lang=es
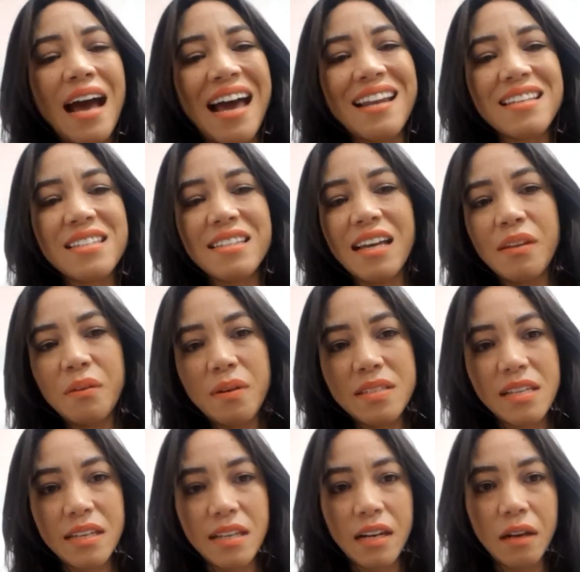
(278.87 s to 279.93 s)
Al Estado
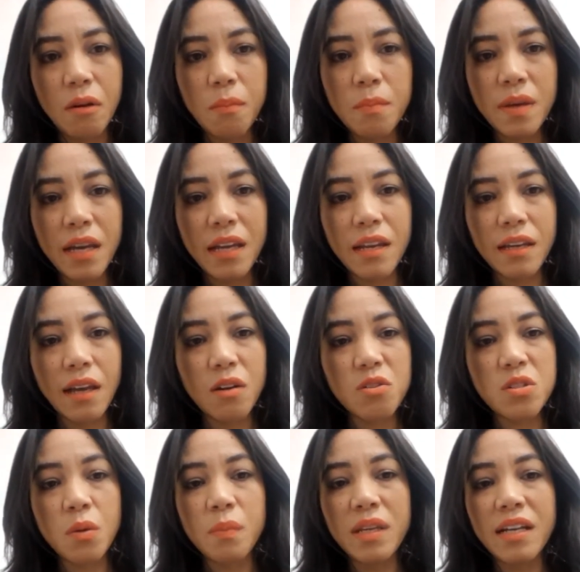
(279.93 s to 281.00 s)
es a quien le conviene que
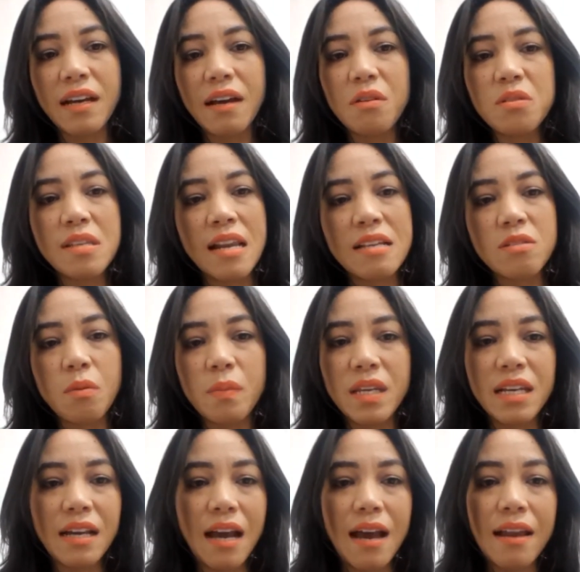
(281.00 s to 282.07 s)
los dominicanos y las
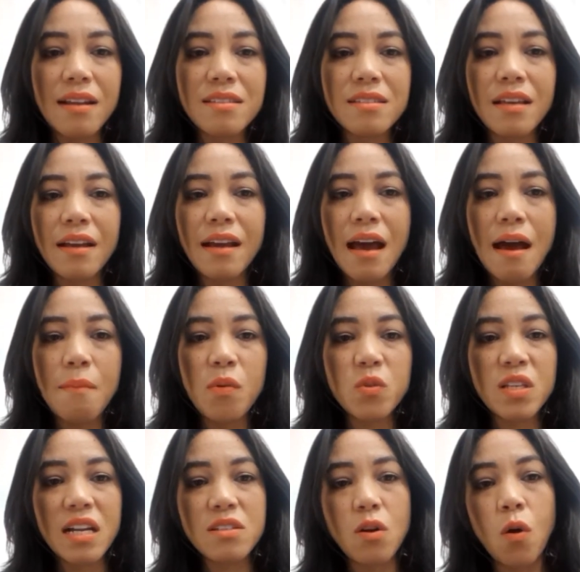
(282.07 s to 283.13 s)
dominicanas
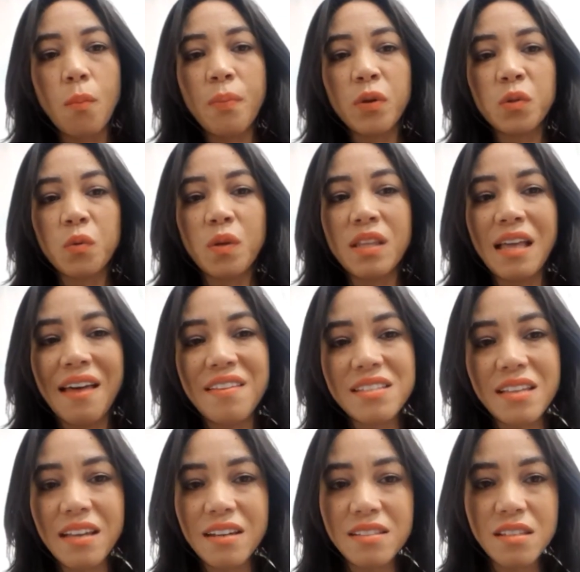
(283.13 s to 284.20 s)
tengamos las
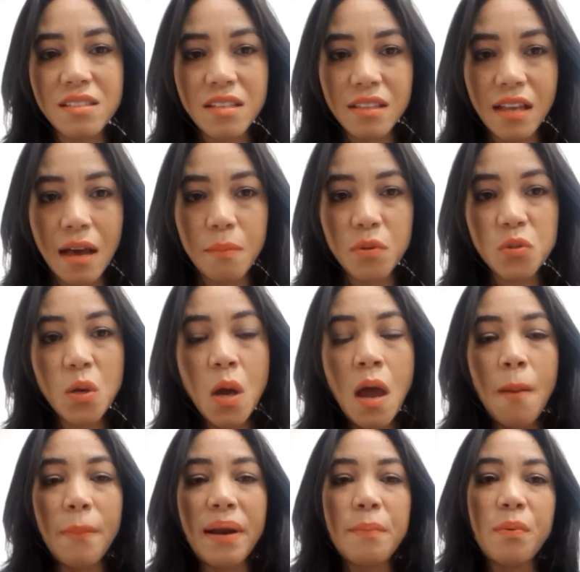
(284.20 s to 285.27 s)
oportunidades que necesitamos
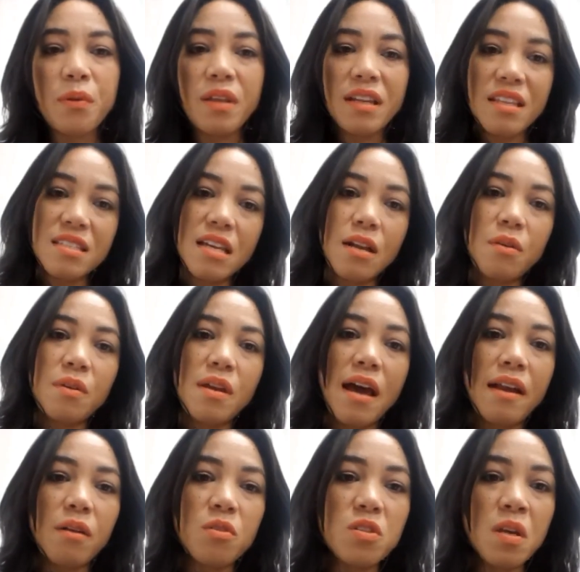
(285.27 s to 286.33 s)
para poder
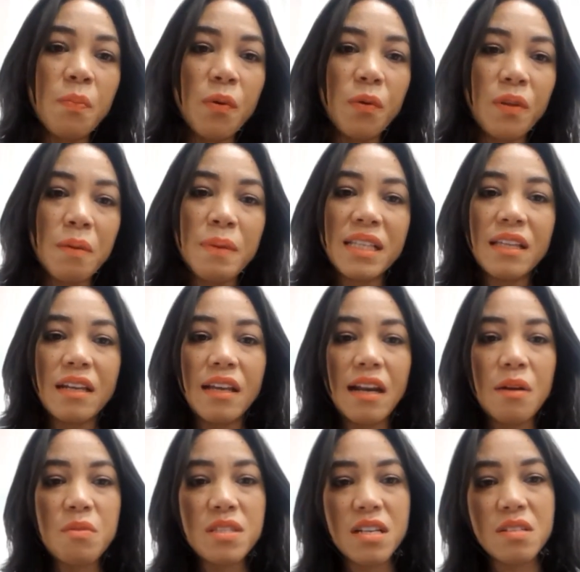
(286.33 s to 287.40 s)
desarrollarnos y poder mantener
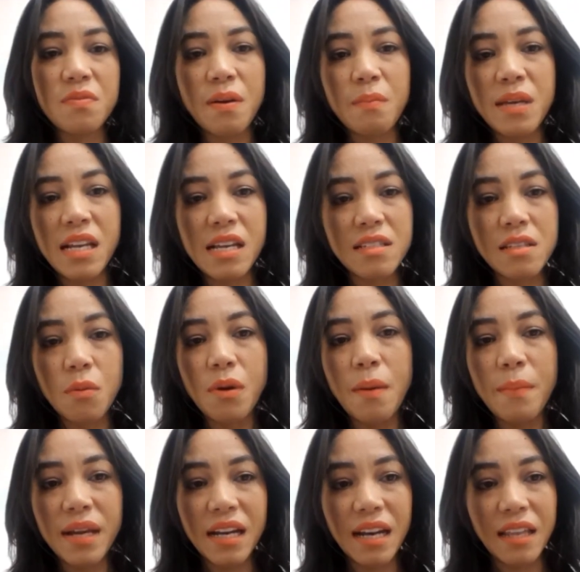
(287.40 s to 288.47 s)
a nuestras familias de una
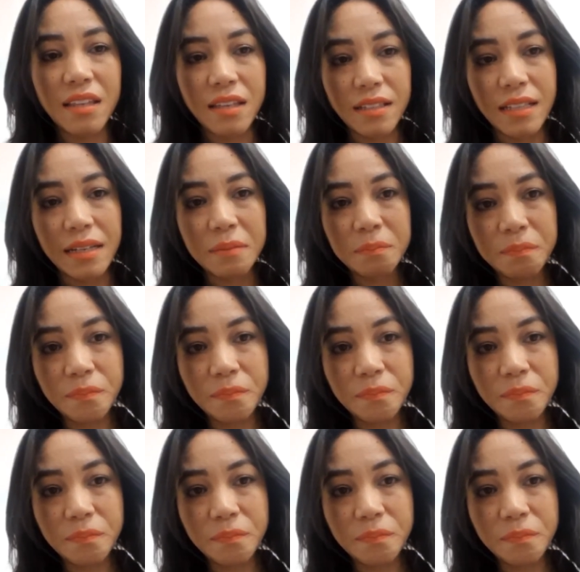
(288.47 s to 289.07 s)
manera digna